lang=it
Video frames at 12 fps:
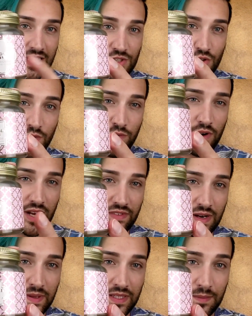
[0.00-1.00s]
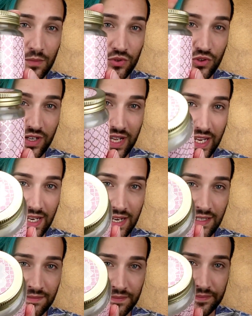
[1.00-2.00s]
anche solo fuori è veramente molto
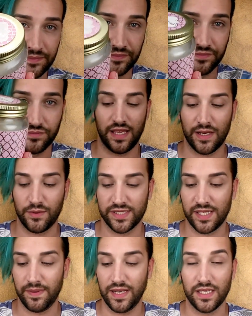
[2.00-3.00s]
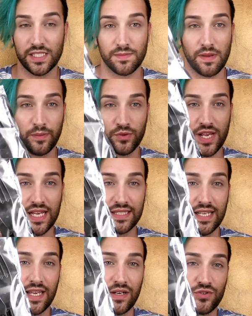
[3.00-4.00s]
carina, e queste bellissime
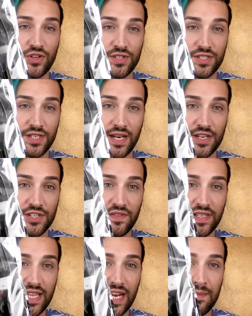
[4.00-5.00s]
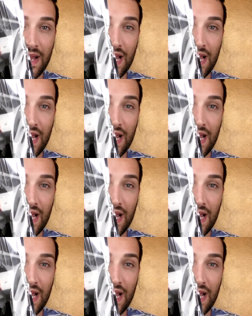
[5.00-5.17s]
posate che non so se si riesce a vedere